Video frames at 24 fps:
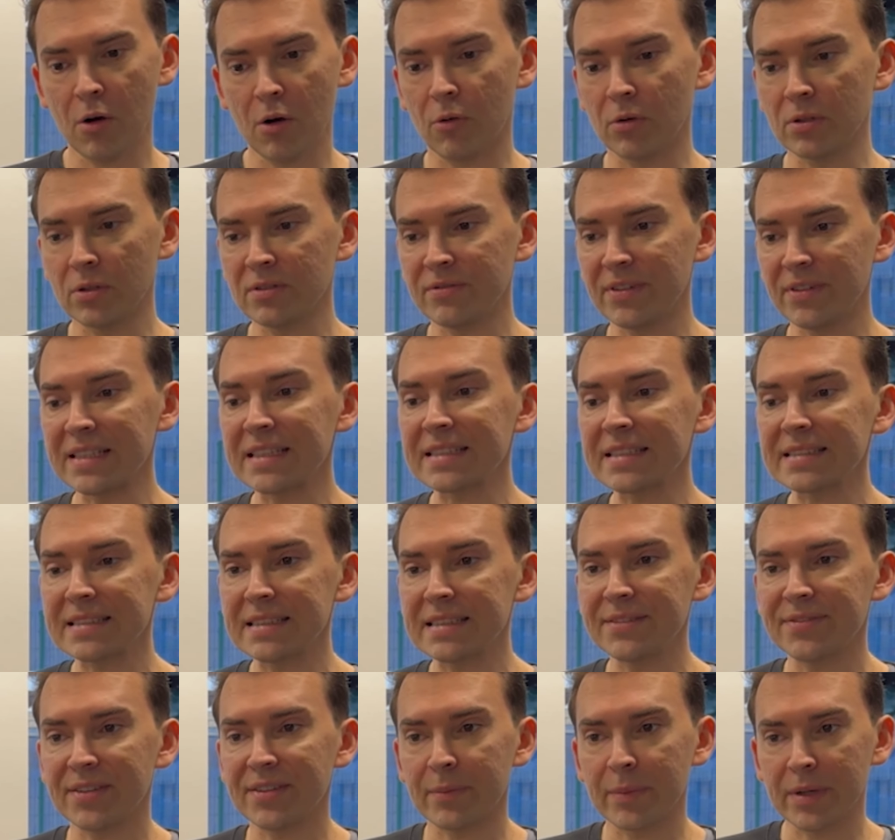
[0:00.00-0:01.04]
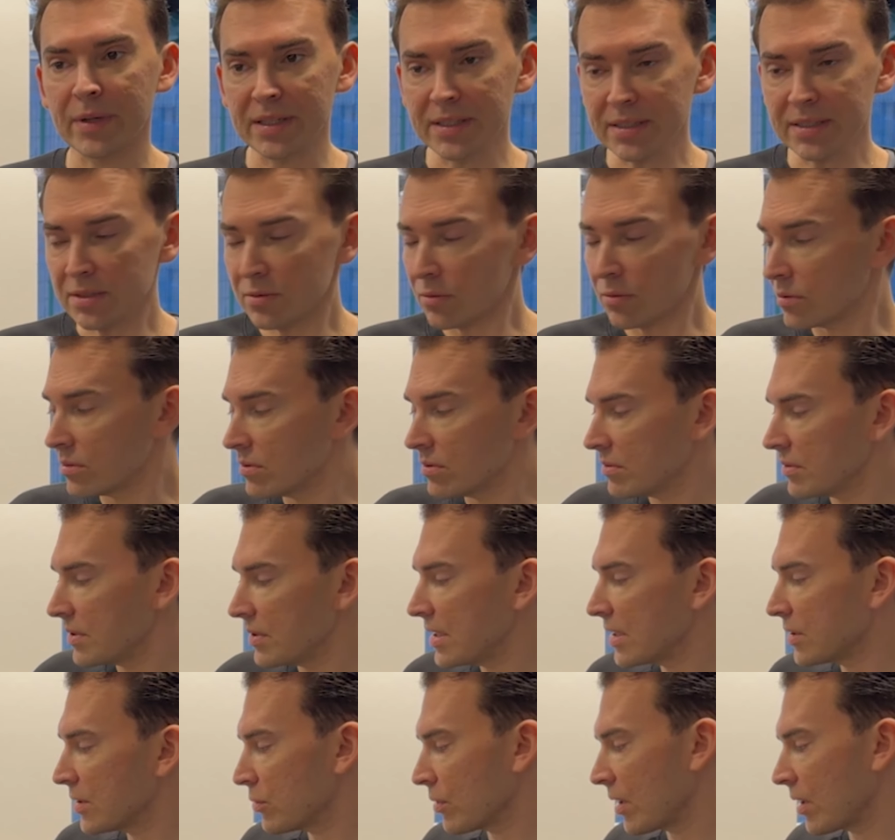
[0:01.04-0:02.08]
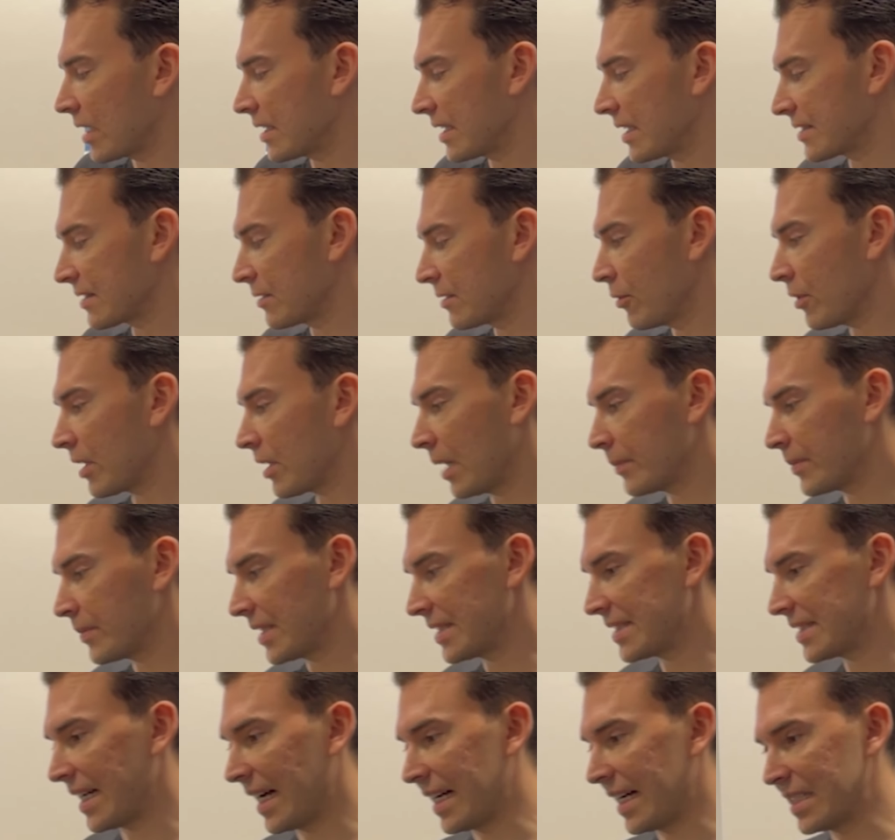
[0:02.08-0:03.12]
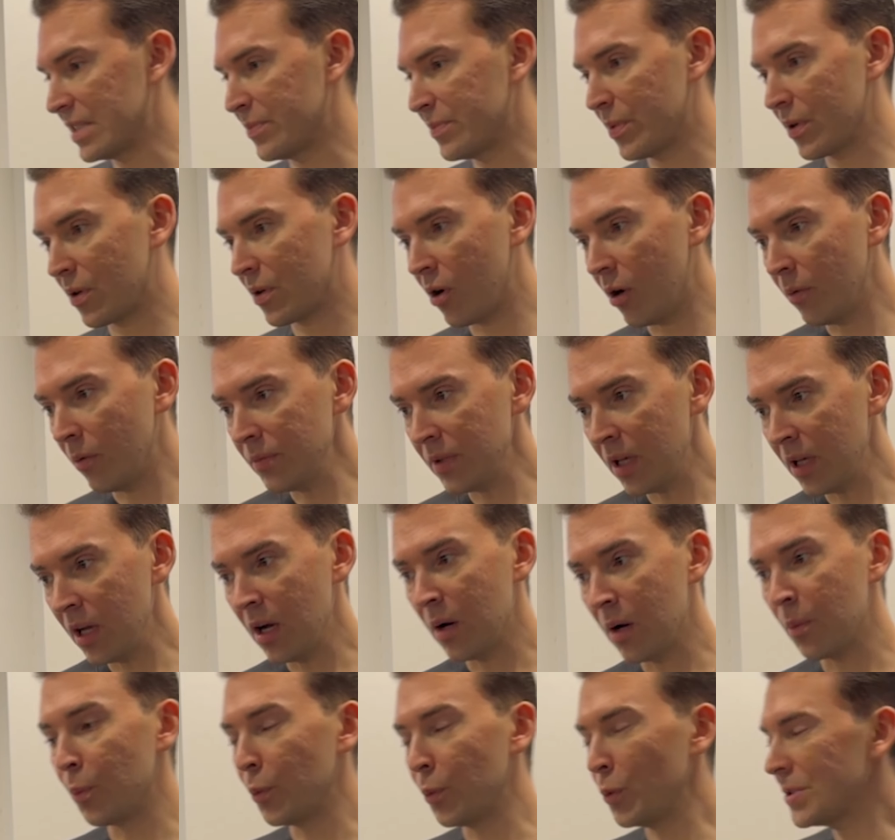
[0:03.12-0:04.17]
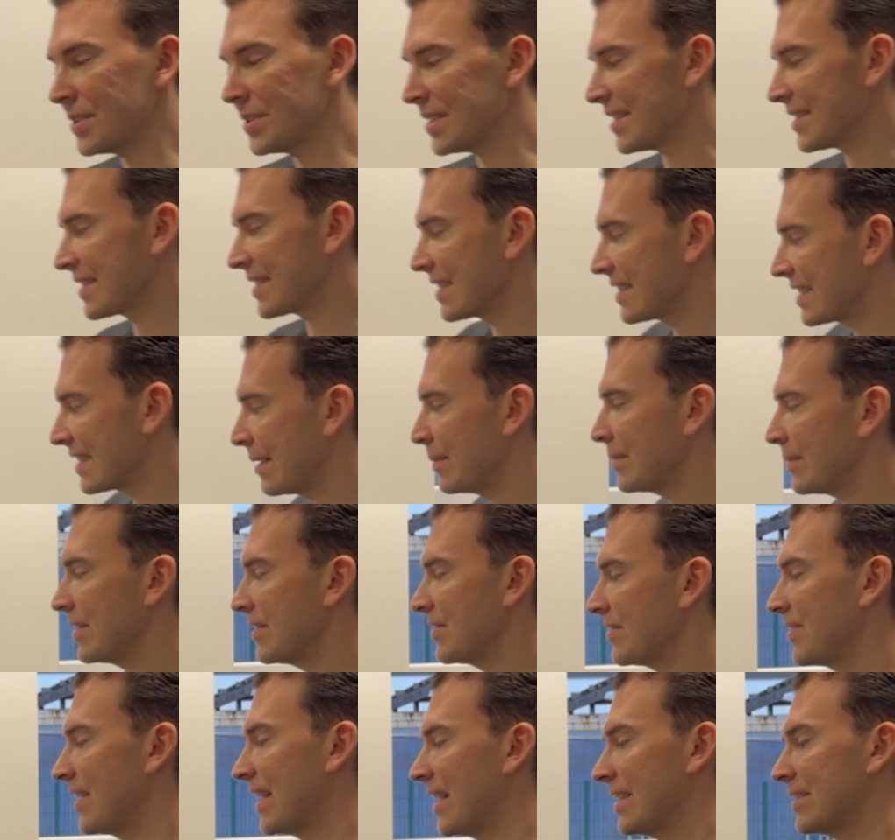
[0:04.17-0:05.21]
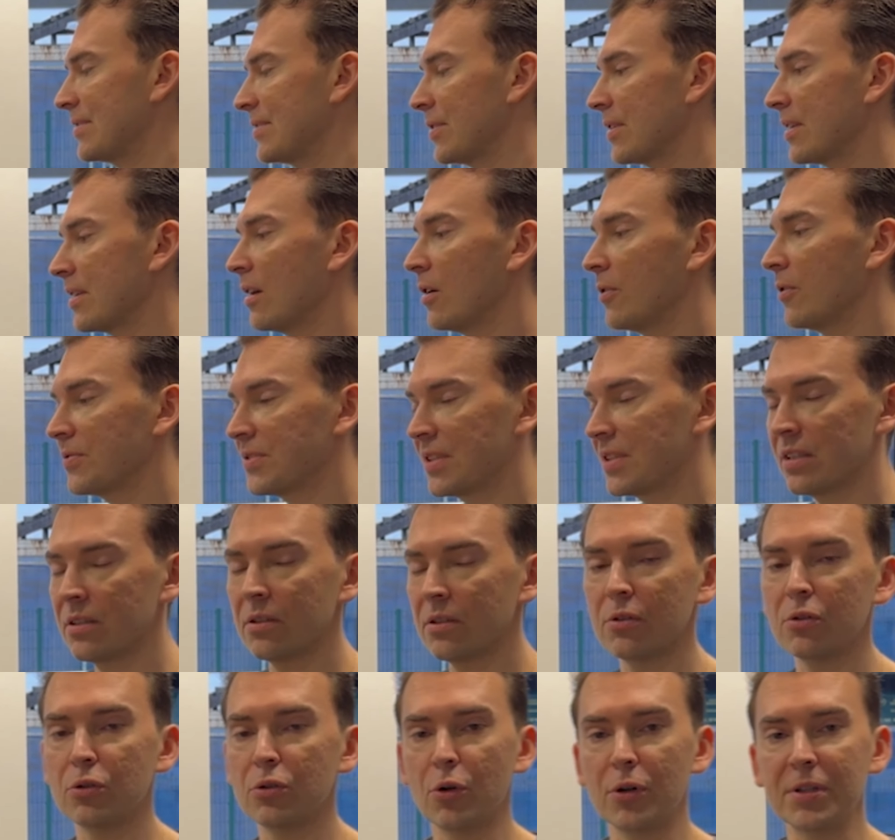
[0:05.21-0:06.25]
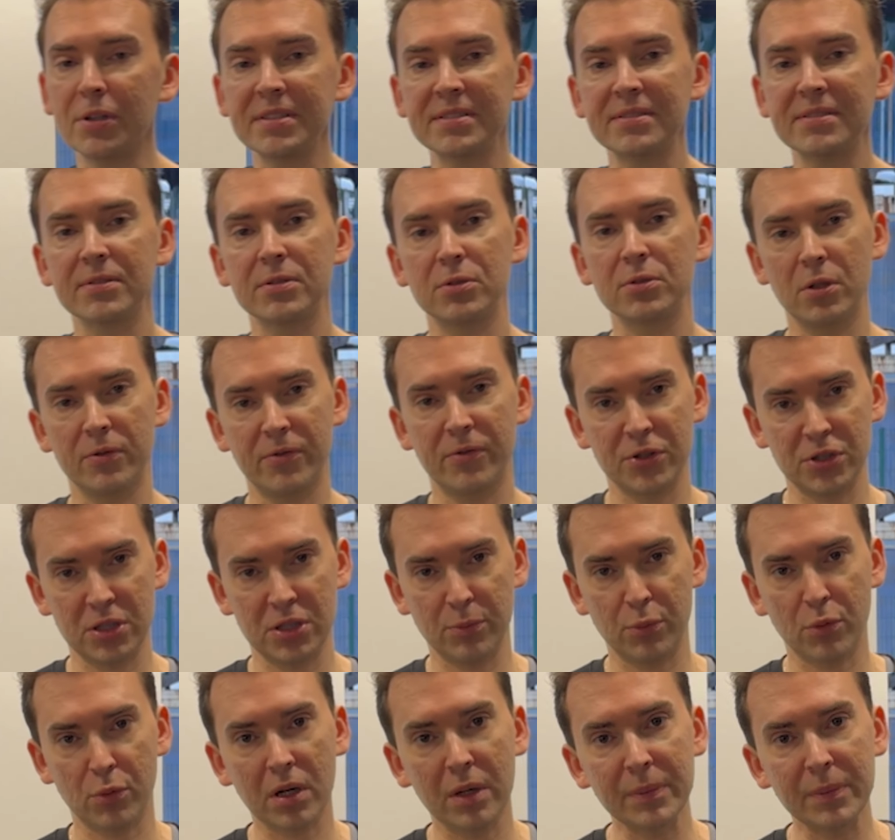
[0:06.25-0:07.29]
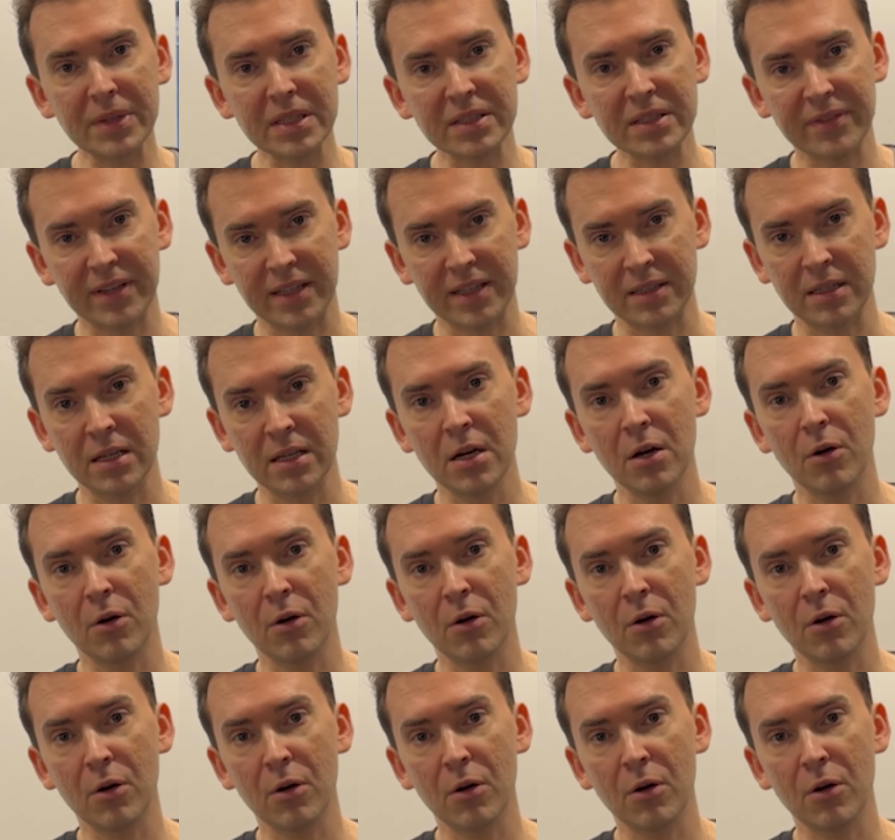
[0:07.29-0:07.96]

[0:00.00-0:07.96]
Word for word: Und wenn es lieferbar ist und ihr sogar das Glück habt, dass ihr eins bekommt, muss das gesamte Fahrzeug auf den neuesten Softwarestand programmiert werden.